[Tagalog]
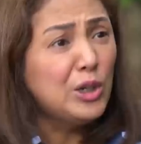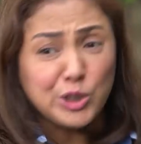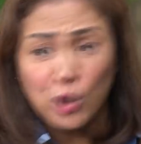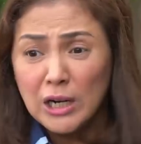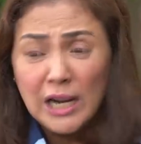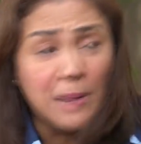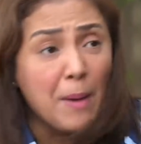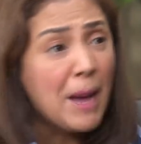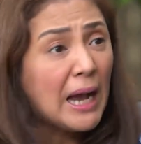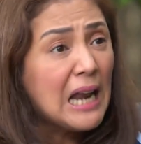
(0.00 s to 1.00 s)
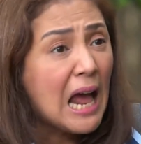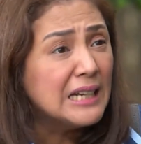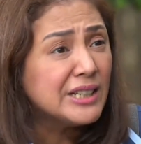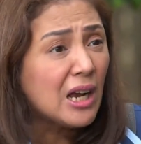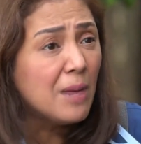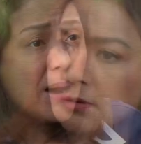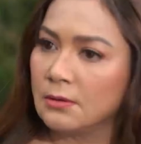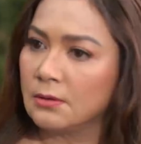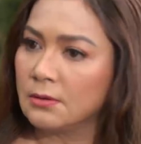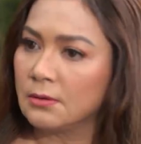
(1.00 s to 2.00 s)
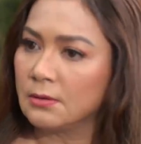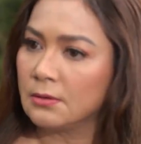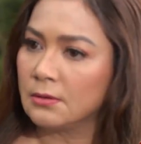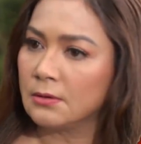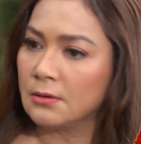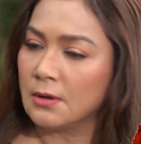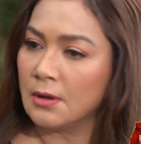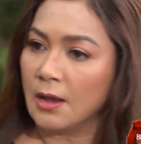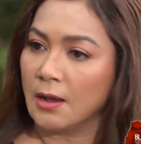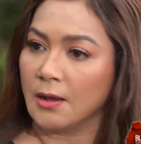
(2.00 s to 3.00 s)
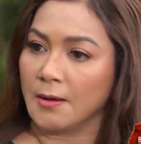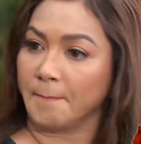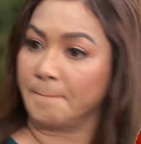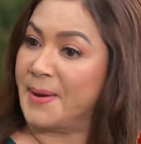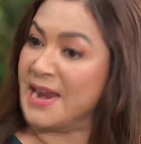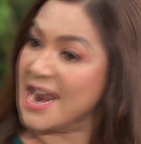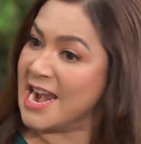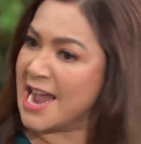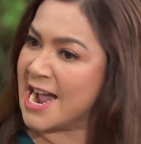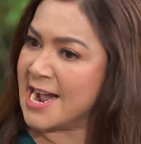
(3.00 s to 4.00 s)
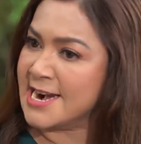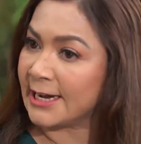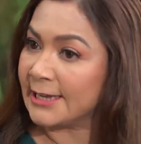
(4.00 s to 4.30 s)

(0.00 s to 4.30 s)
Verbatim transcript: Ang gusto ko lang naman makilala tsaka makita mga anak ko. Ayoko makipag-away.